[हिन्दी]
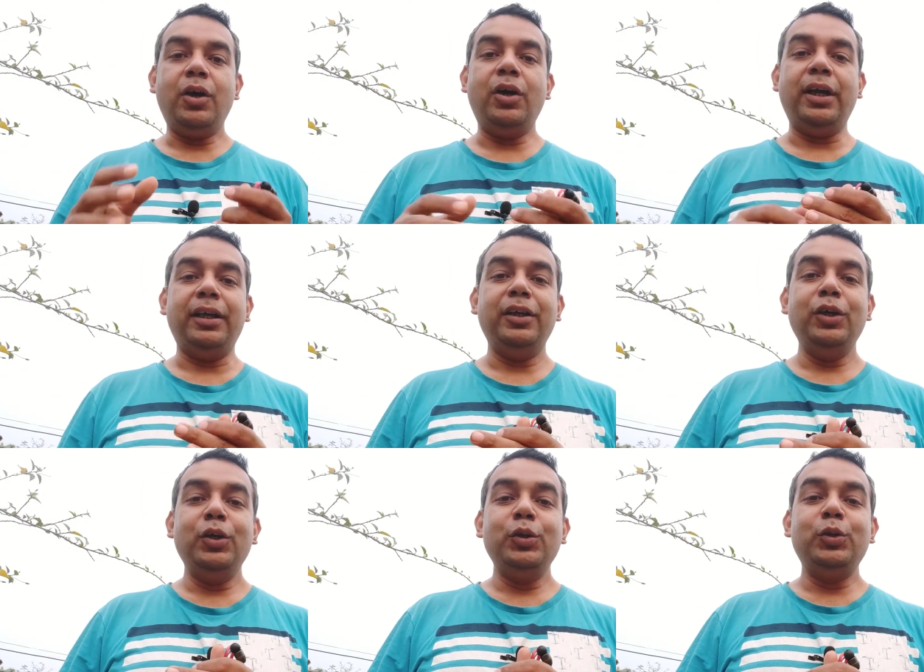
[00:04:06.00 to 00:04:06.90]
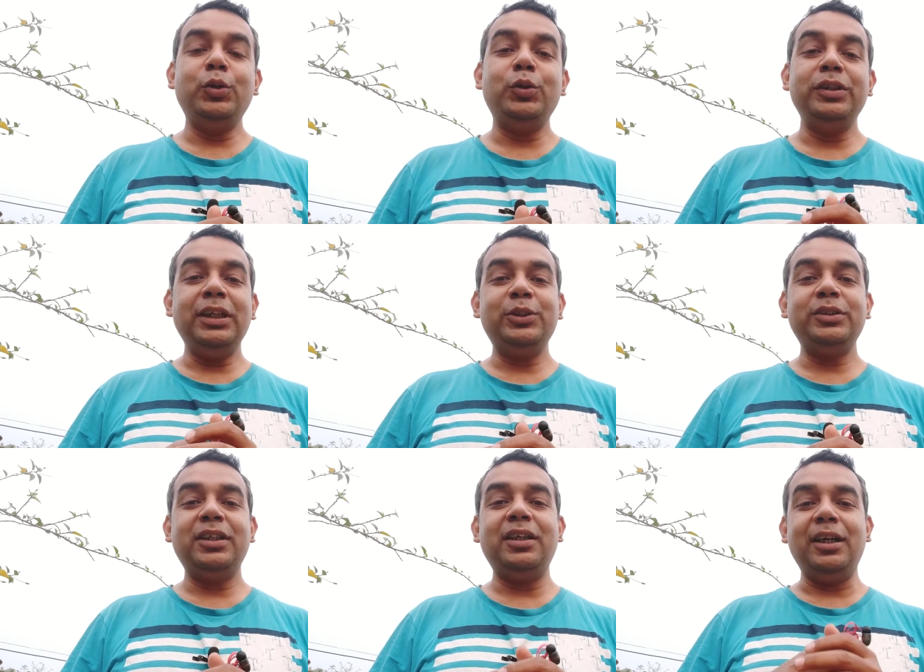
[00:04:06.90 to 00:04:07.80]
और राइट तो ये तो
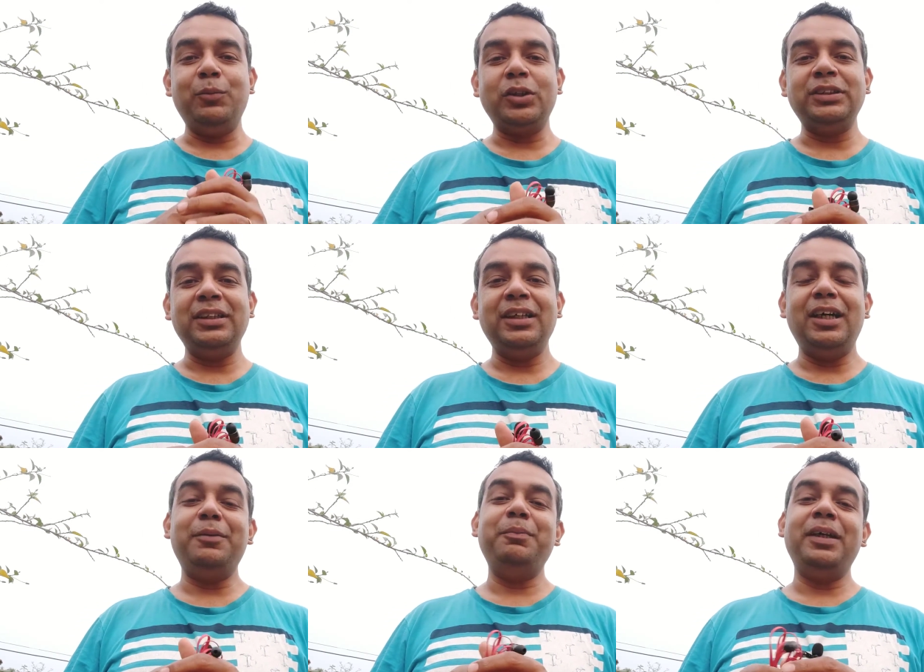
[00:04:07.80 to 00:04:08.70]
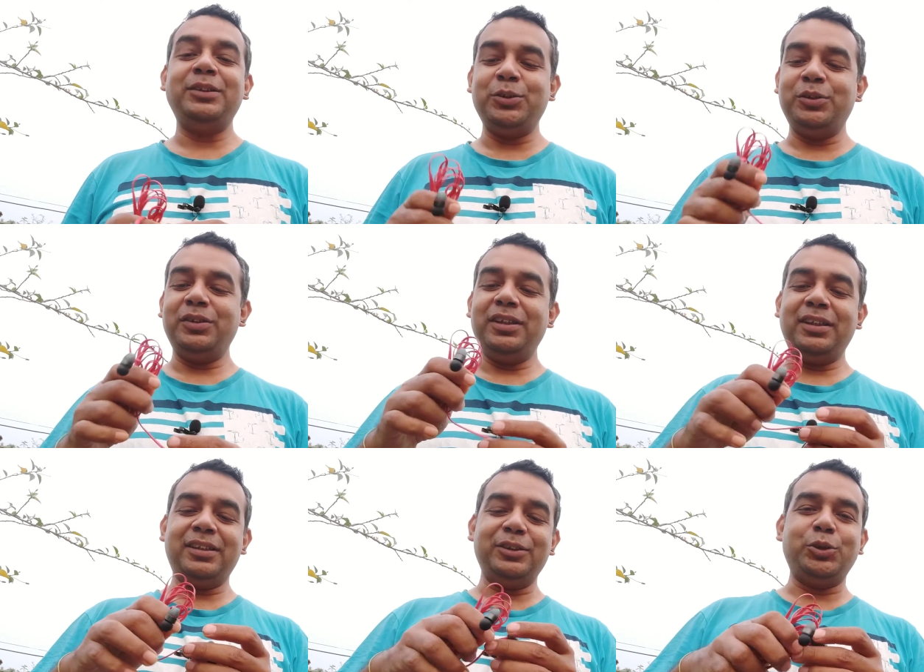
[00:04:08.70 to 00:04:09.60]
था अनबॉक्सिंग अब मैं इसको
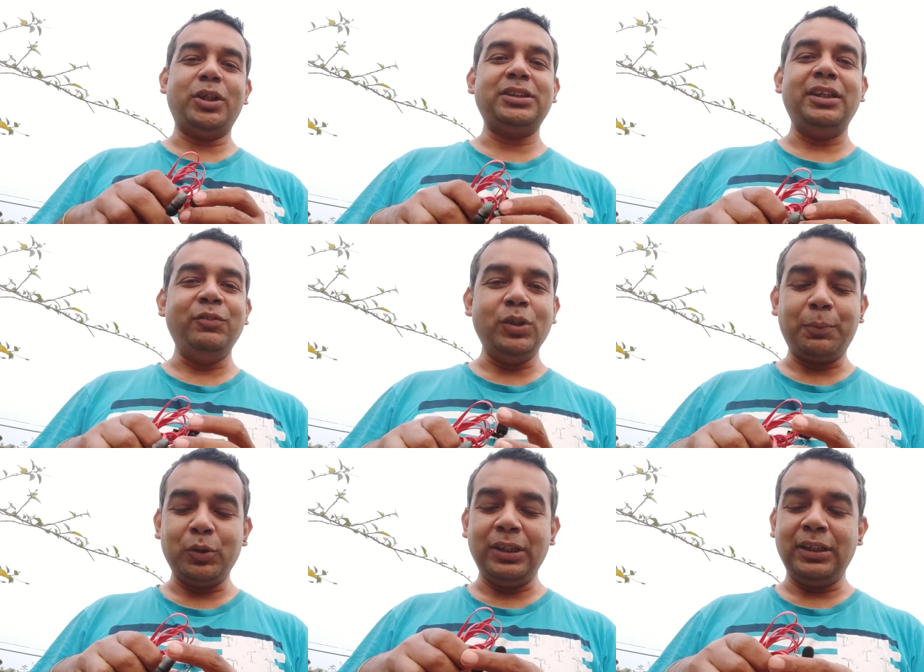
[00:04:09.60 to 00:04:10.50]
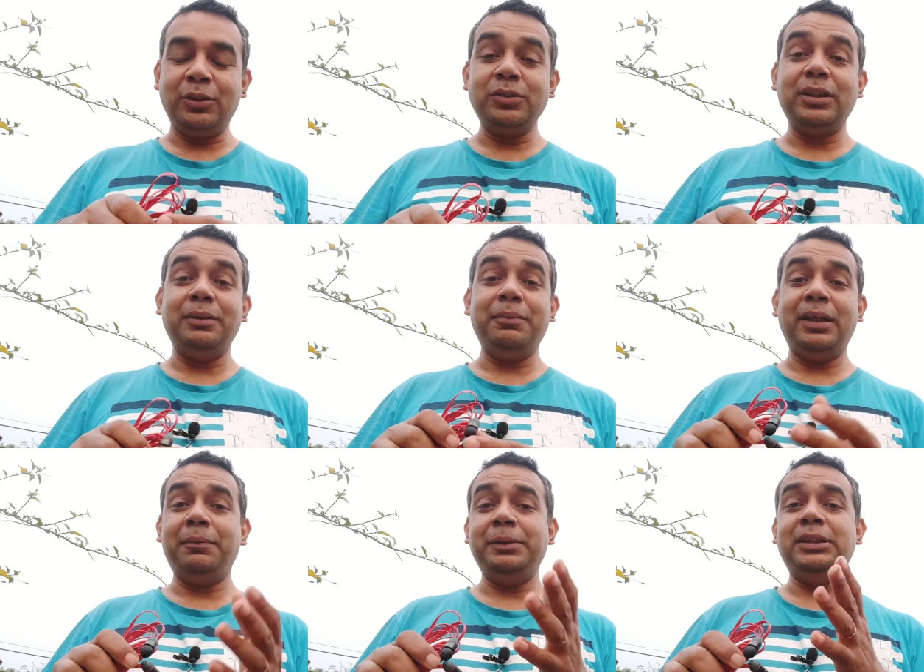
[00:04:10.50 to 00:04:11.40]
एक छोटा सा रिव्यू आपको देता हूँ कि
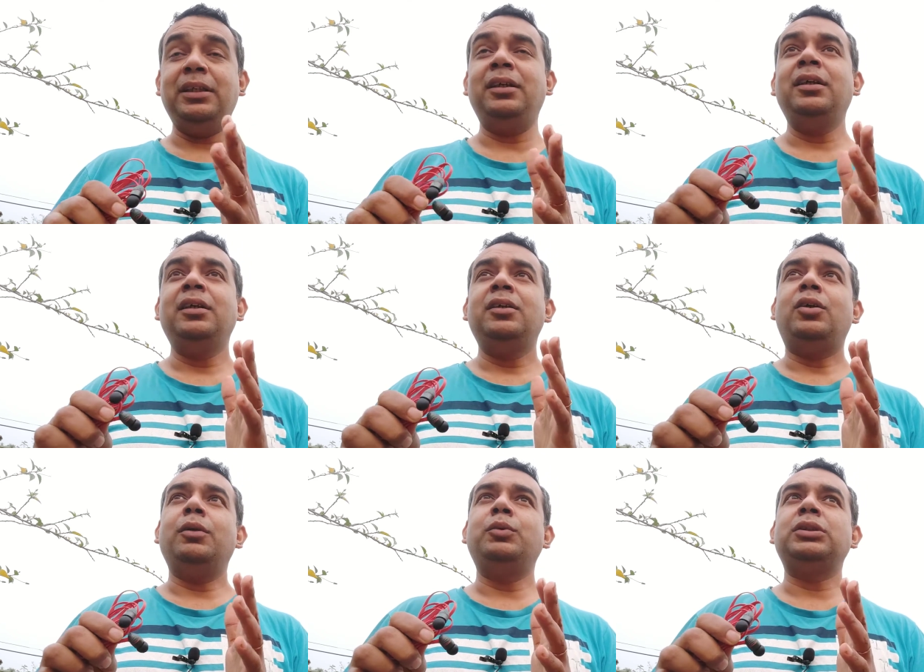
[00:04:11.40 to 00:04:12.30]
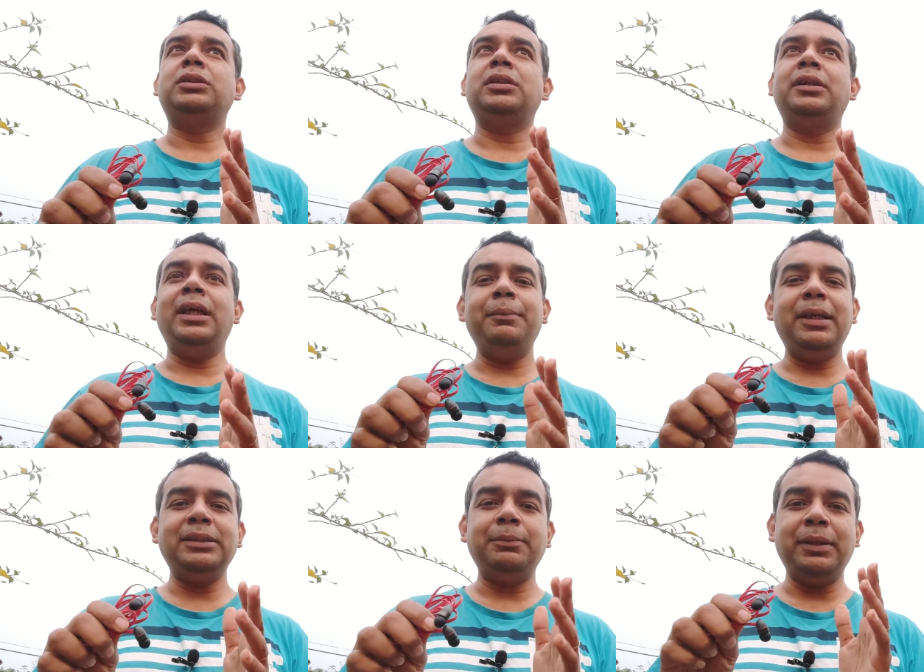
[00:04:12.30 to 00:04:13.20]
मैंने पिछले ऑलमोस्ट uh, डेढ़
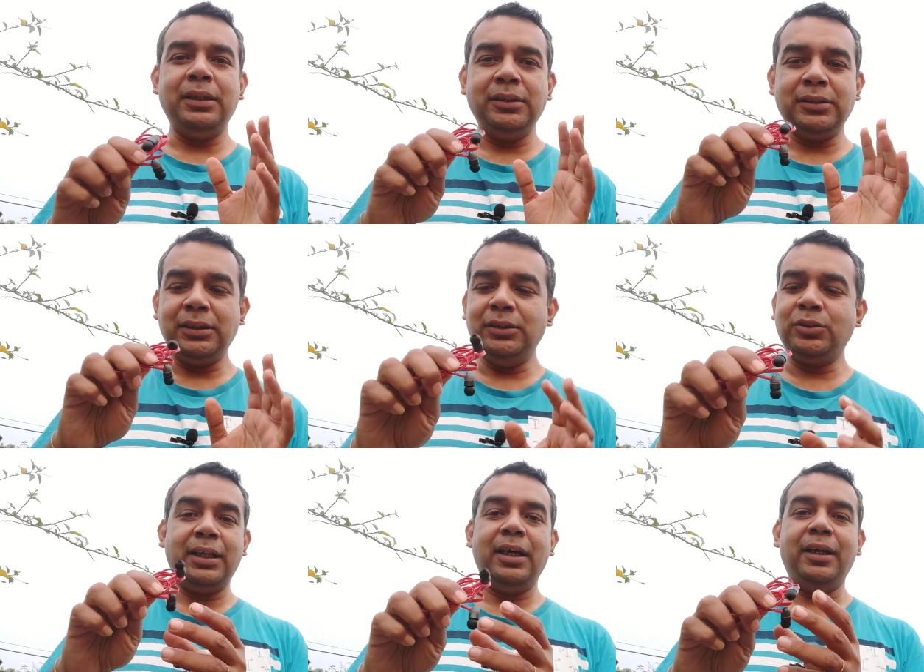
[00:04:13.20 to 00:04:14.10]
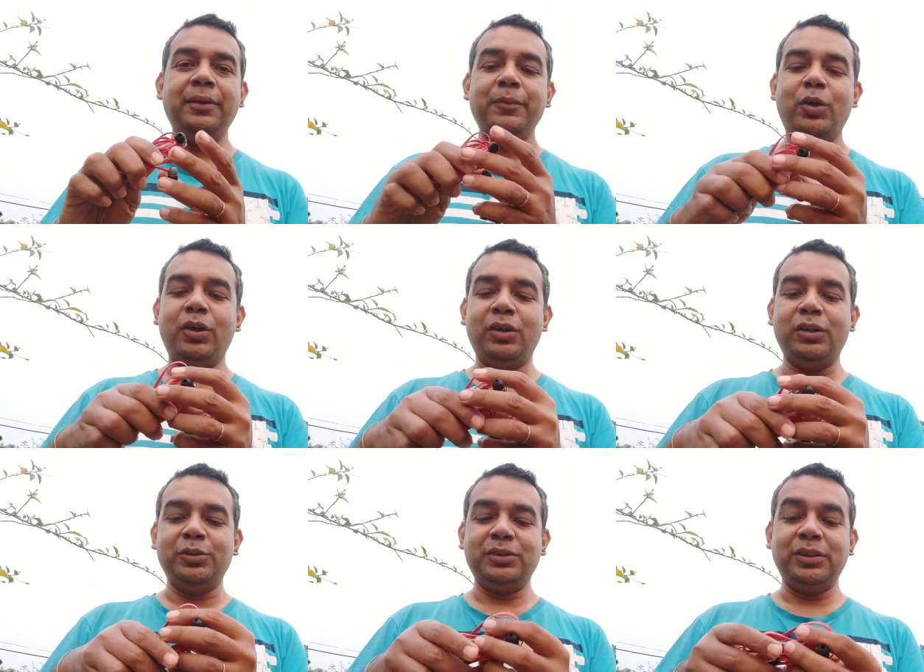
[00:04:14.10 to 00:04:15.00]
महीने से मैंने ये यूज़ किया है और
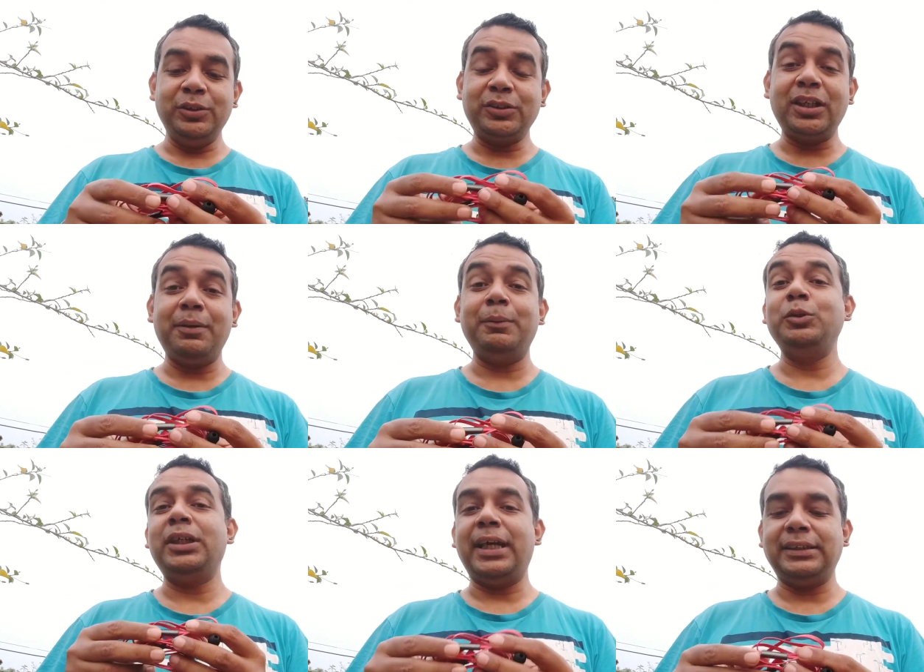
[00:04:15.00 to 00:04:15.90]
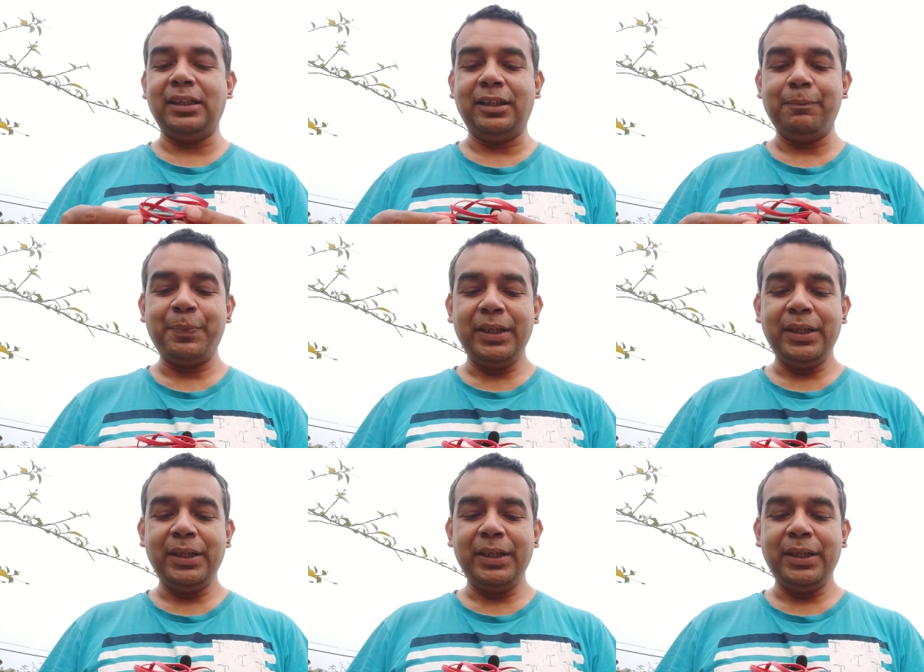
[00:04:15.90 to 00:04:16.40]
यूज़ uh, करने के बाद मुझे कैसा लगा